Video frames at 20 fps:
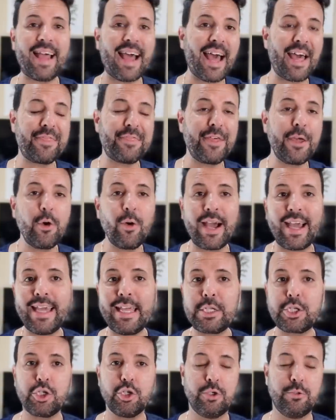hace o ha
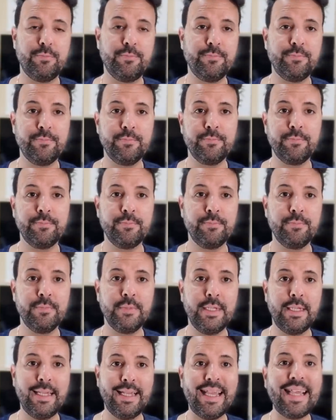hecho.
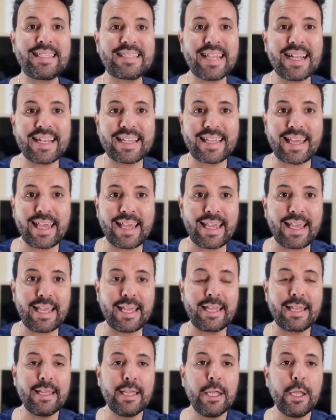Es el
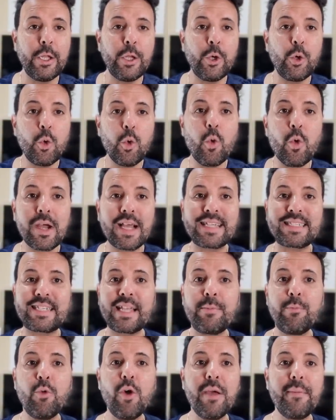que nunca se
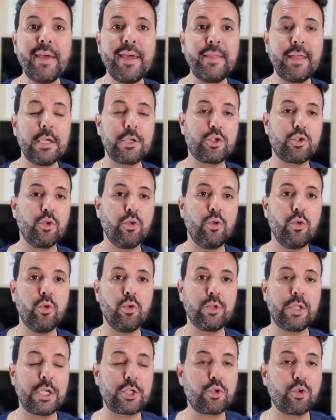mueve de
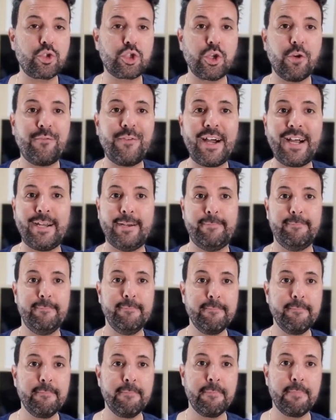su, sofá.
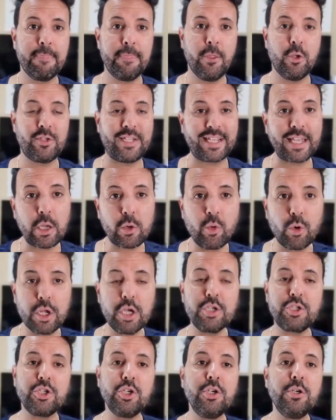O sea, qué
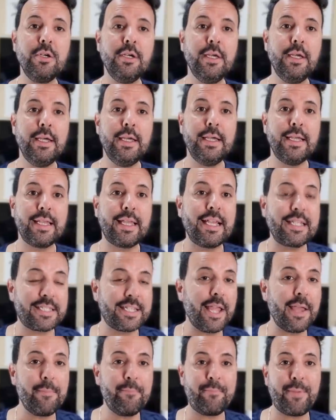curioso que
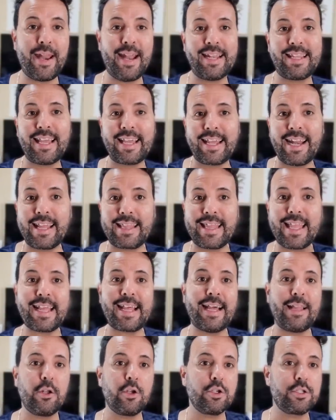siempre el que
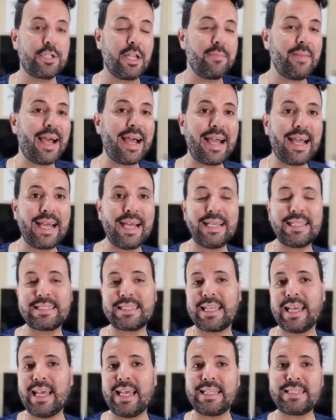critica a los demás,
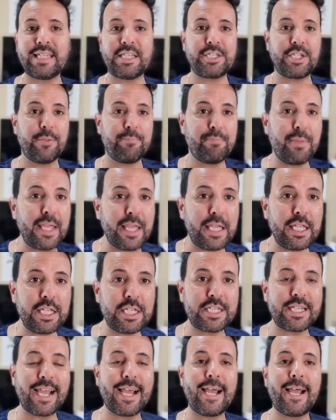que ese se
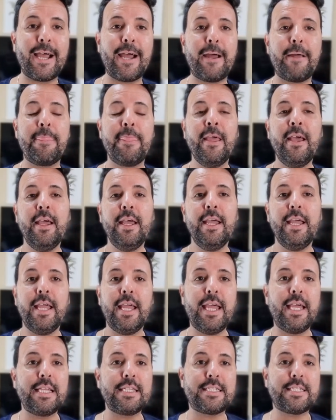pincha,
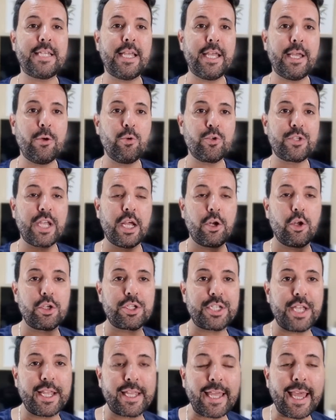ese usa no
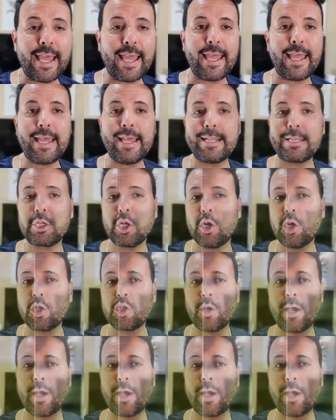sé qué, todo